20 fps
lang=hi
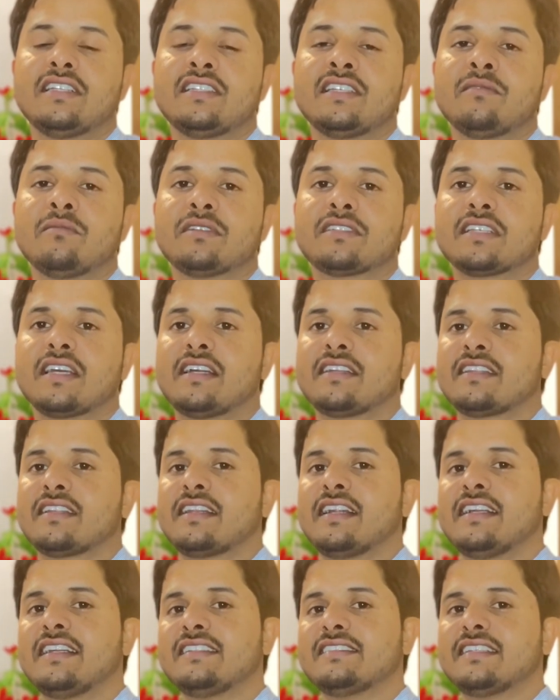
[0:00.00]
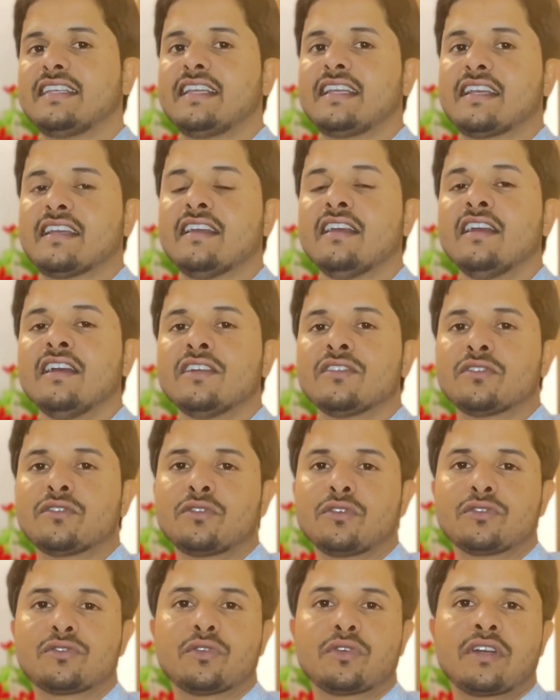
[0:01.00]
हैं जिनमें से आर्थराइटिस एक है तो
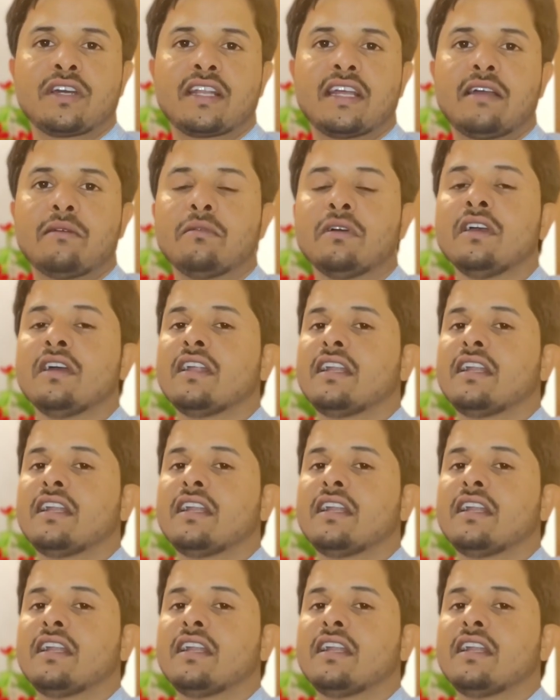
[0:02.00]
दोस्तों खराब